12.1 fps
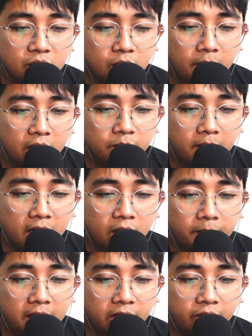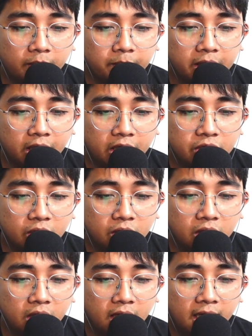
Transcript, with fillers: So, bagong-bago pa lang yung application.